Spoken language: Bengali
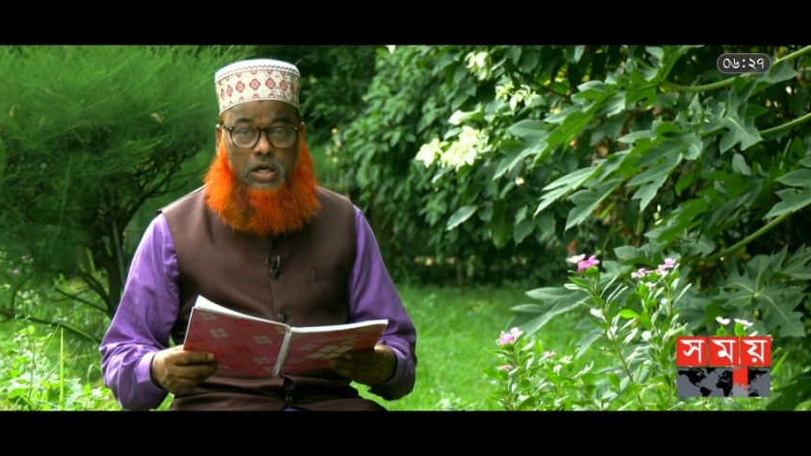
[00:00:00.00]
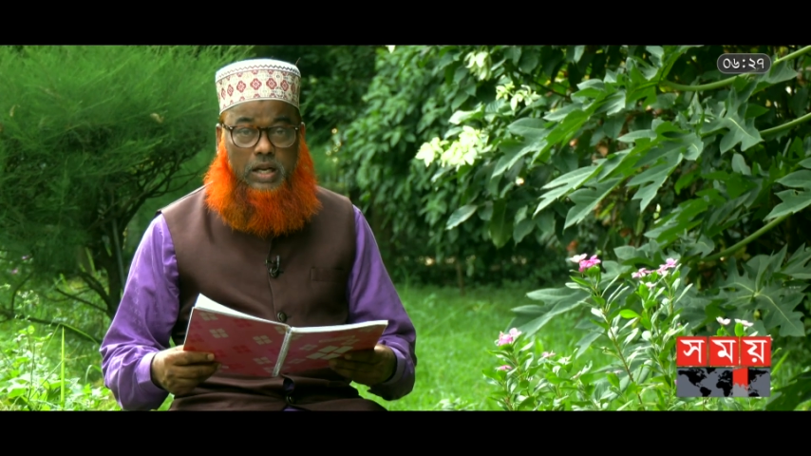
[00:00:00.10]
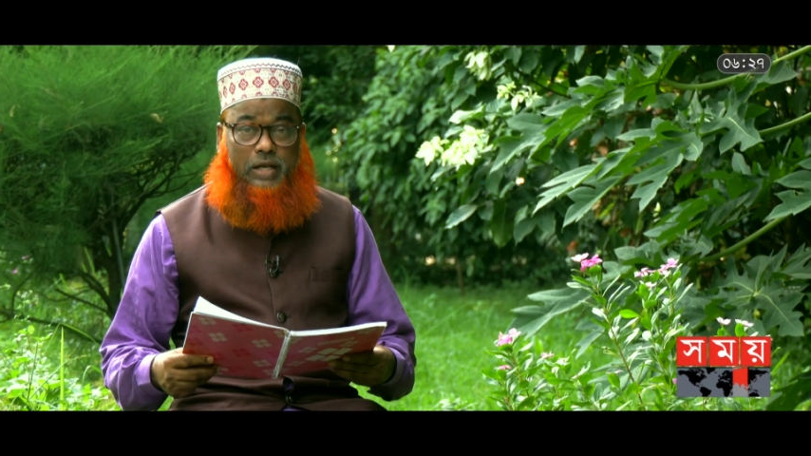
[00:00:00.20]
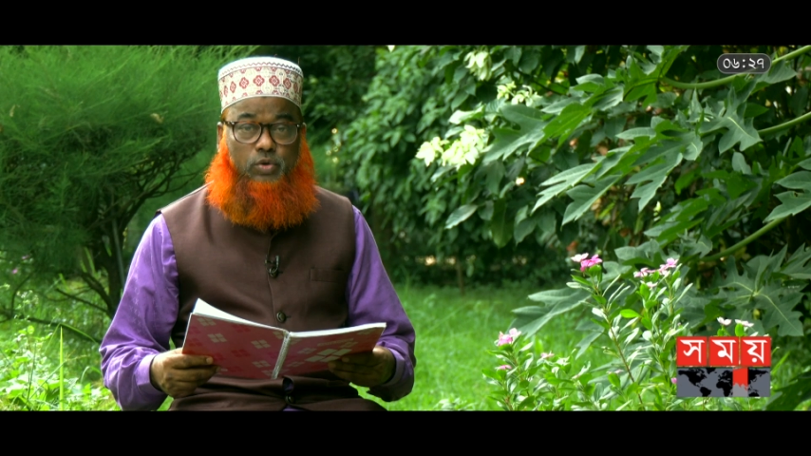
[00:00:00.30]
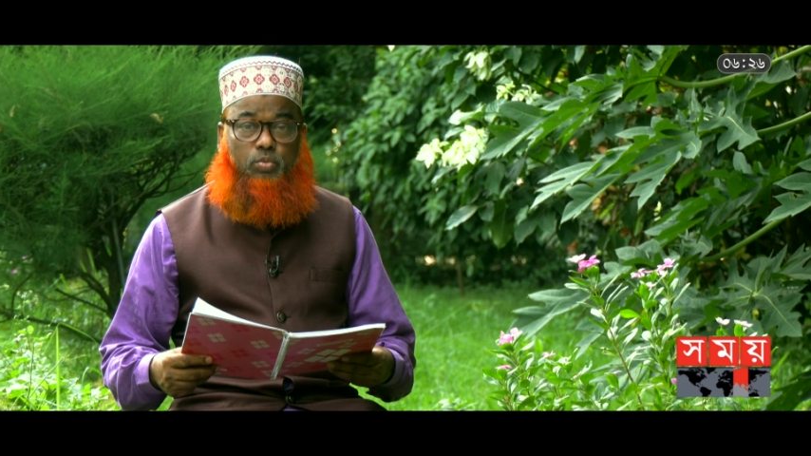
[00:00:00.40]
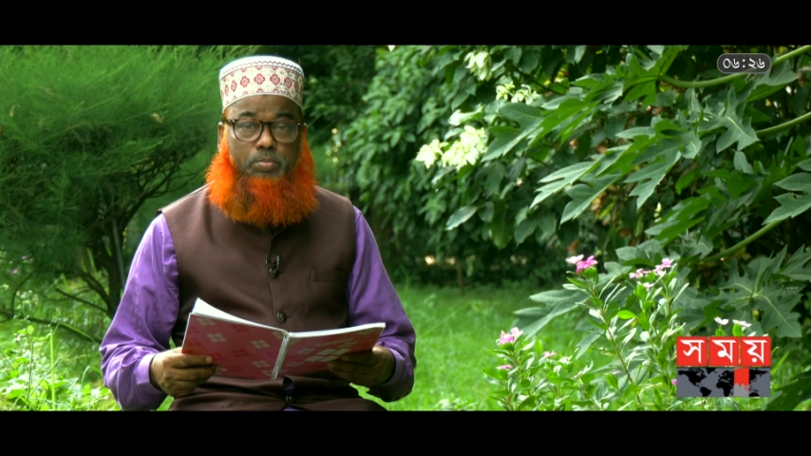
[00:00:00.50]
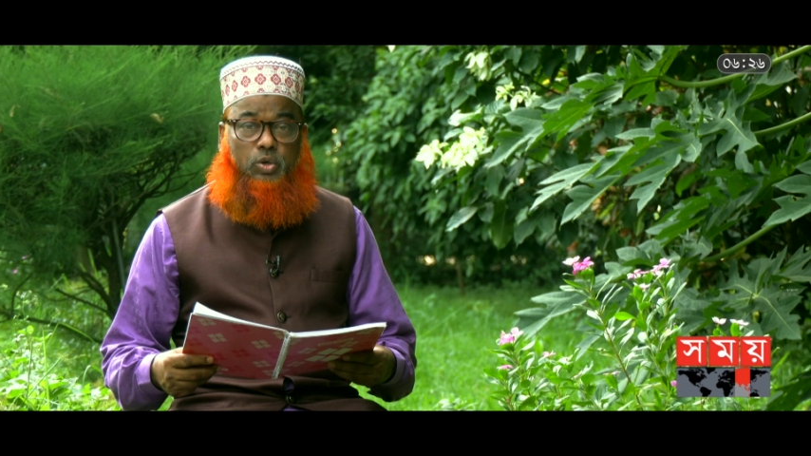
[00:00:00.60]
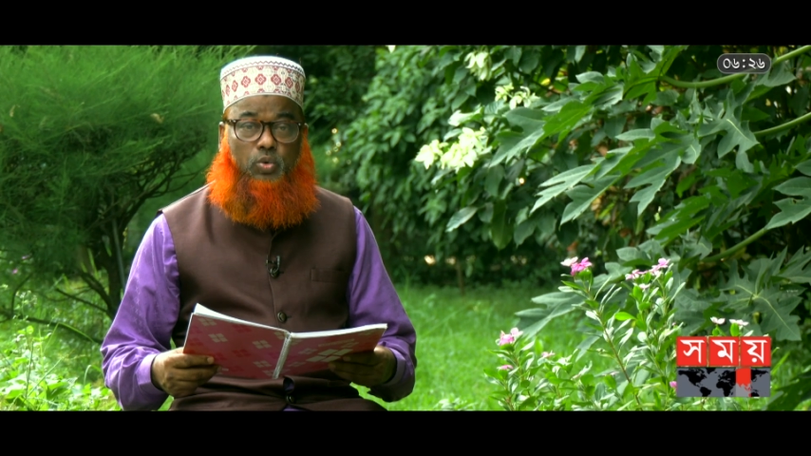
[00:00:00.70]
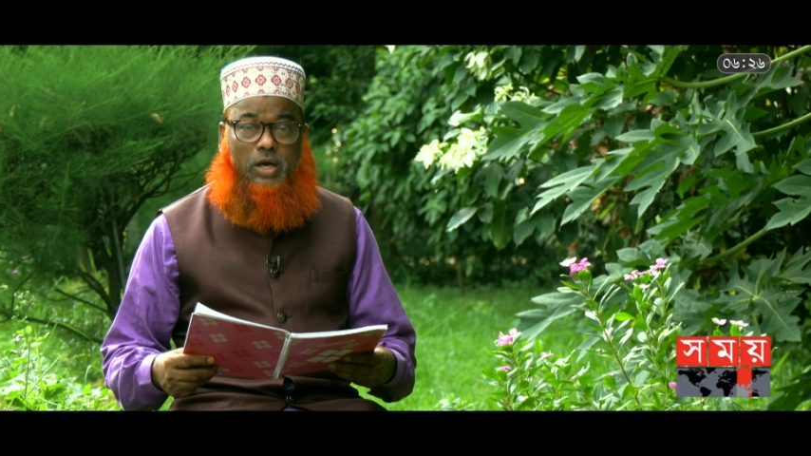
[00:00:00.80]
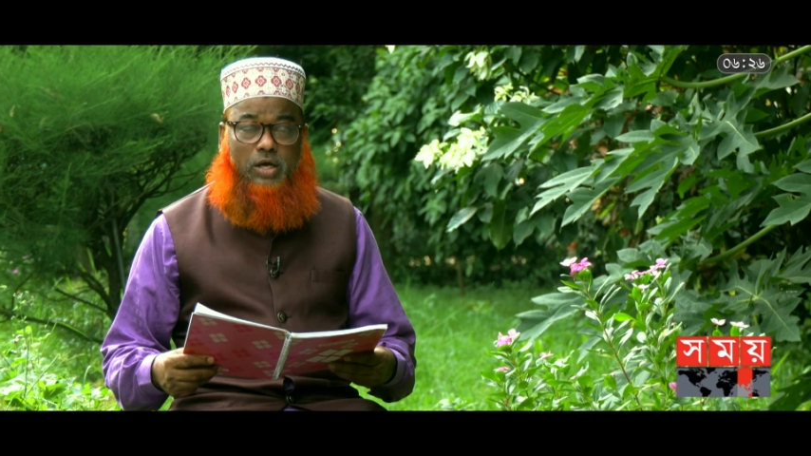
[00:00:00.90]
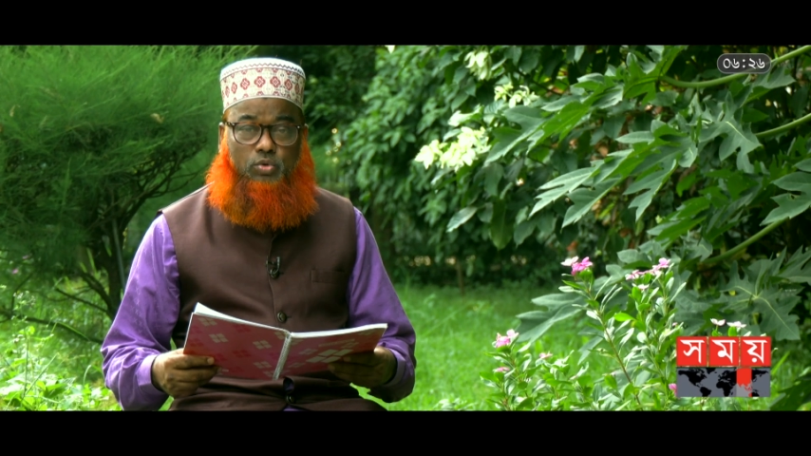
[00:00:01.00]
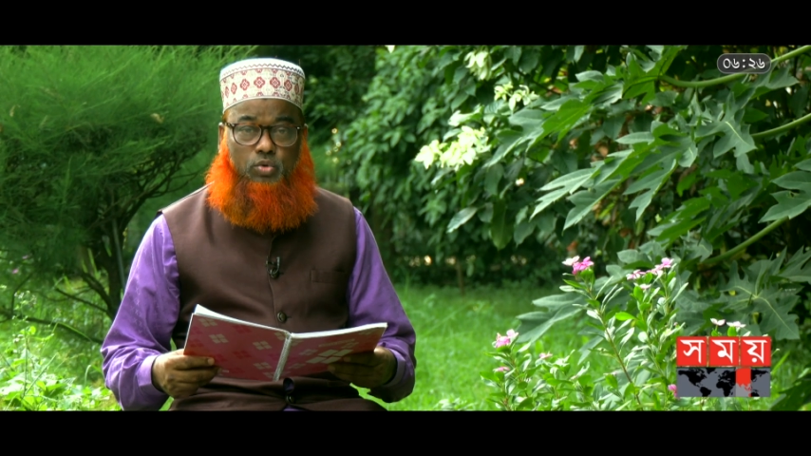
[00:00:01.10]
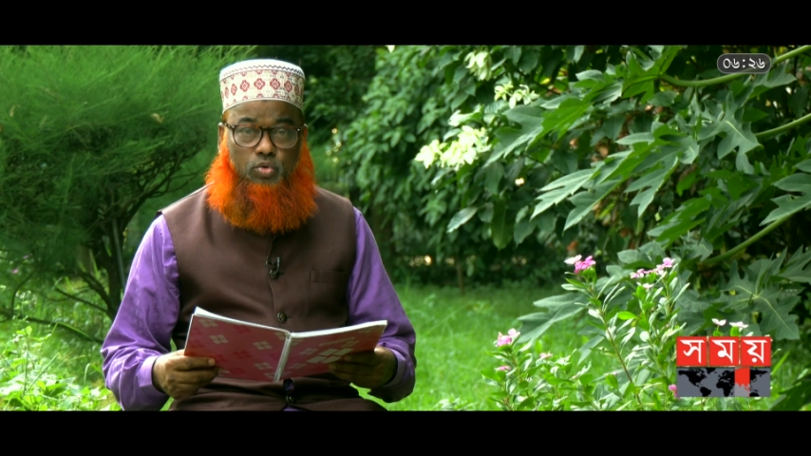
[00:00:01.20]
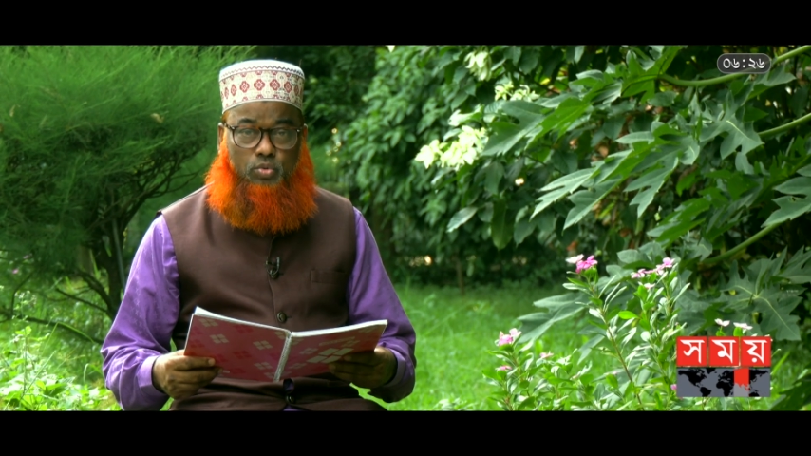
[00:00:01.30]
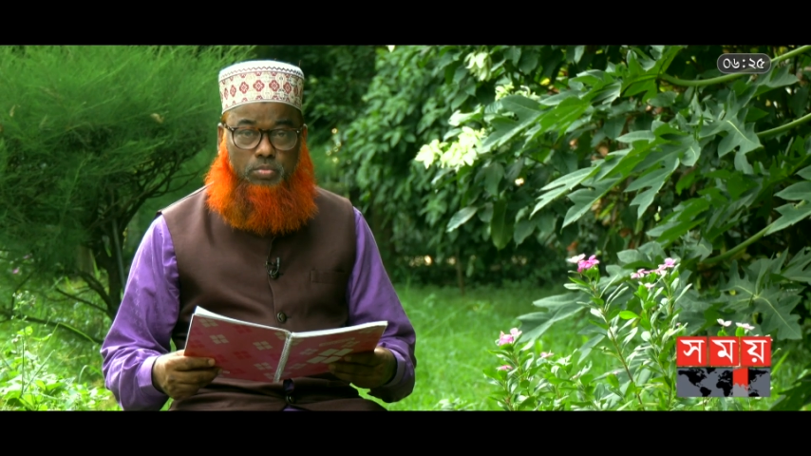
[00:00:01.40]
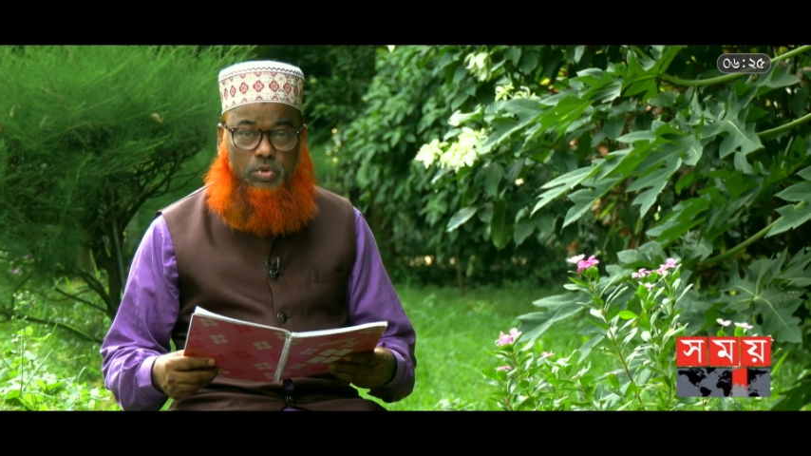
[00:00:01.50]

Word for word: লাউমিন ওয়াহাদুকুম